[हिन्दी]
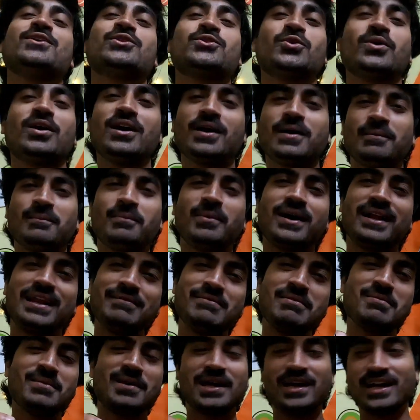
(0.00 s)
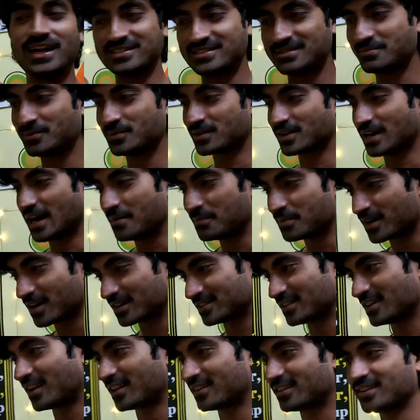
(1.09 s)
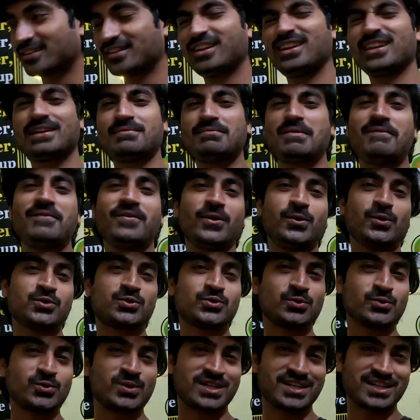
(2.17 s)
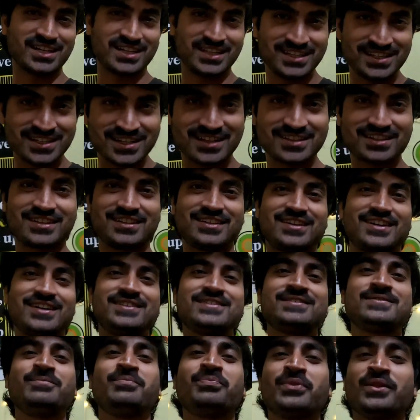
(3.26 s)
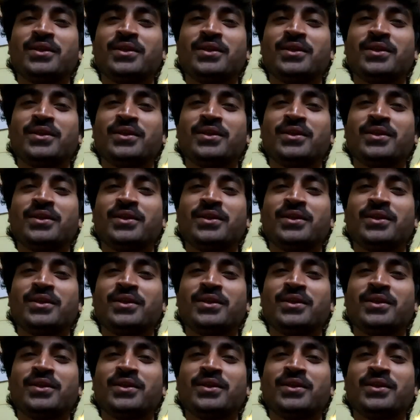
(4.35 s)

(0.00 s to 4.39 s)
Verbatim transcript: तो हाँ पहले भी मैं ऐसे भी काम करता रहता था लेकिन मैं वीडियो शूट नहीं करता था गाइस